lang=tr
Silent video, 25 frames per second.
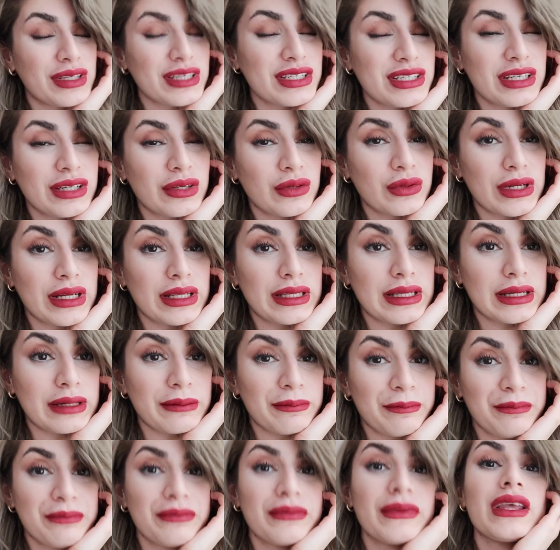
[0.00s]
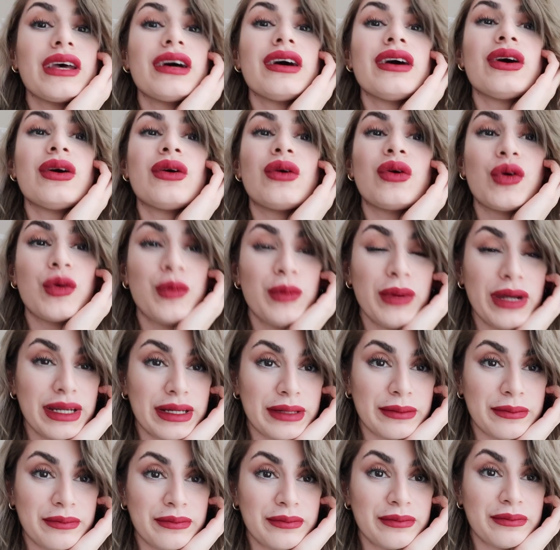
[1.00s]
teşekkür ederim.
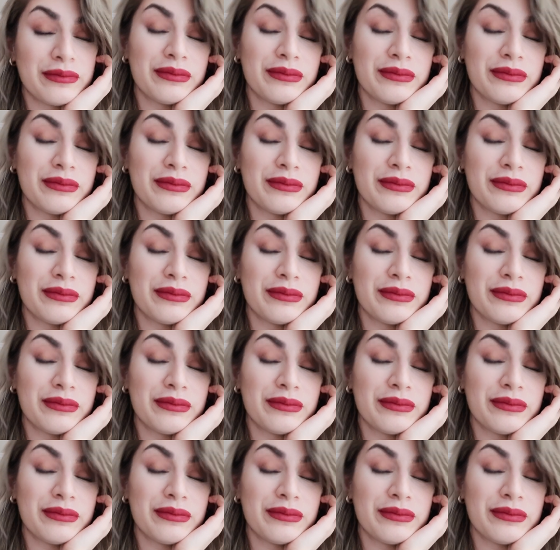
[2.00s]
Umarım